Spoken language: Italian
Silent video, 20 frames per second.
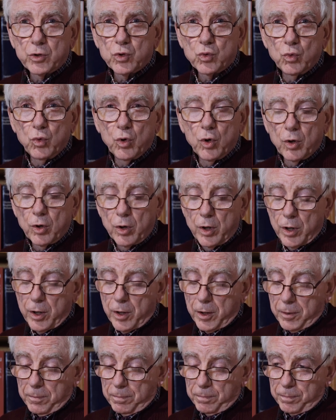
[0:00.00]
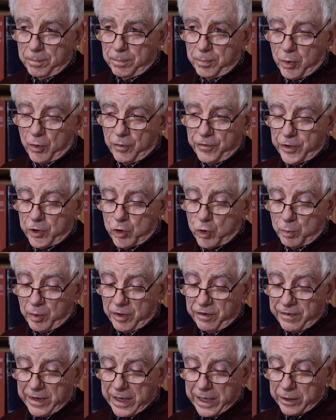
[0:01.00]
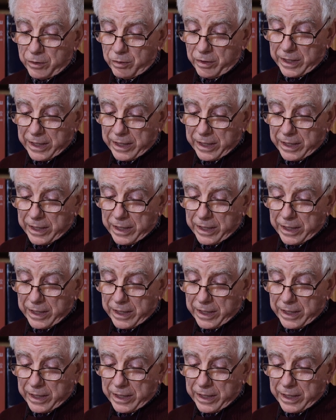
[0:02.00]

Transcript: suo profitto privato.